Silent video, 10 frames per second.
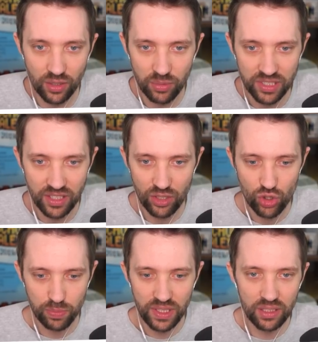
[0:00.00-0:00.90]
Warum gibt es denn keinen
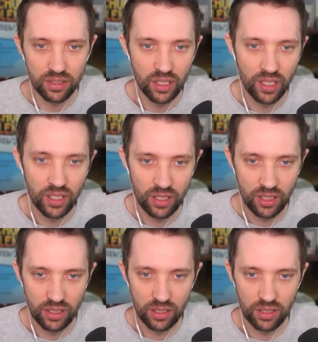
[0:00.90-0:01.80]
Spiegel?
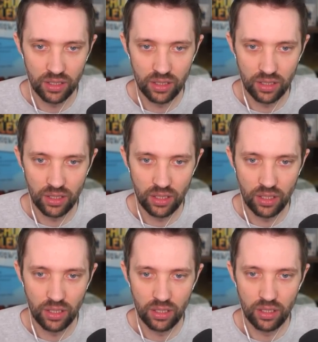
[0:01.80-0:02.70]
Weiß ich nicht, das
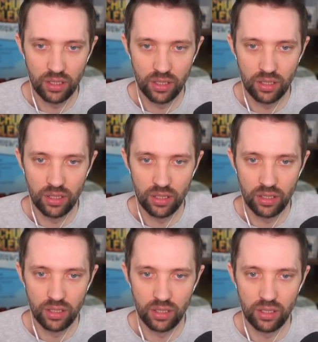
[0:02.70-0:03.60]
ist sehr
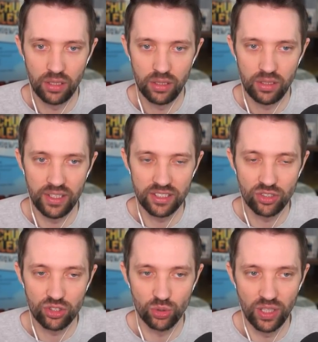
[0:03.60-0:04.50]
schwierig. Hier
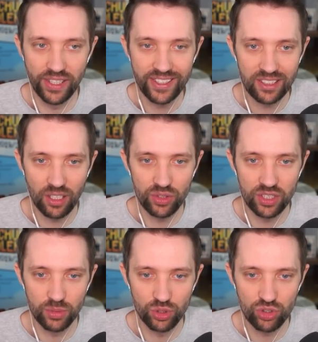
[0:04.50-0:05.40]
sind so Lichter und
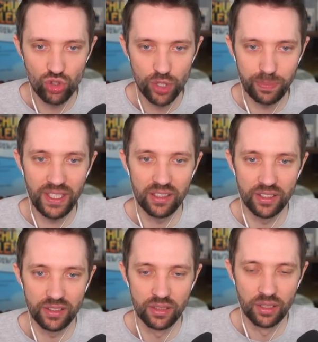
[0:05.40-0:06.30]
hier muss ein Spiegel
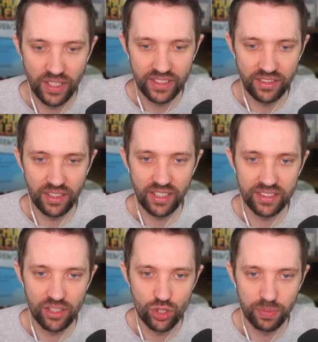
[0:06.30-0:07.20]
hin. Vielleicht geht ja das
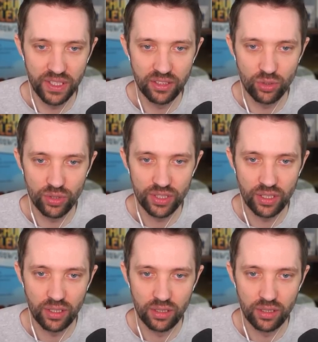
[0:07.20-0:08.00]
als Spiegel durch.